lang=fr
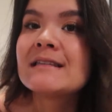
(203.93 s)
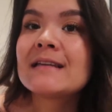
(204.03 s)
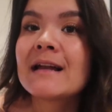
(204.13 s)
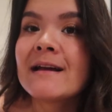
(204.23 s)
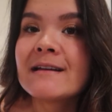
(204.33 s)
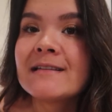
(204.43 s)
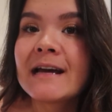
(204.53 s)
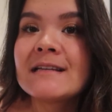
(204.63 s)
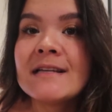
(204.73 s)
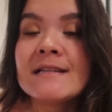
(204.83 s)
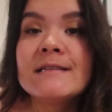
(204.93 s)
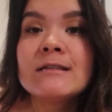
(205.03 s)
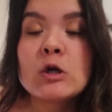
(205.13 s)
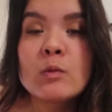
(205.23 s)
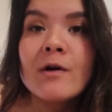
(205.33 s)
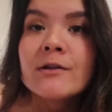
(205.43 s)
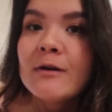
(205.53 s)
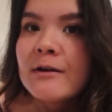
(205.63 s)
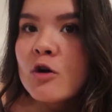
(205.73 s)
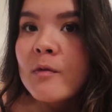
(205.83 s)
si quelqu'un est intéressé dites-le moi
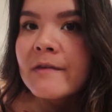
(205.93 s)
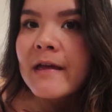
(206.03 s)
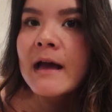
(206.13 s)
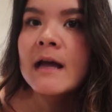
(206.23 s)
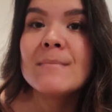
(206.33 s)
dans les commentaires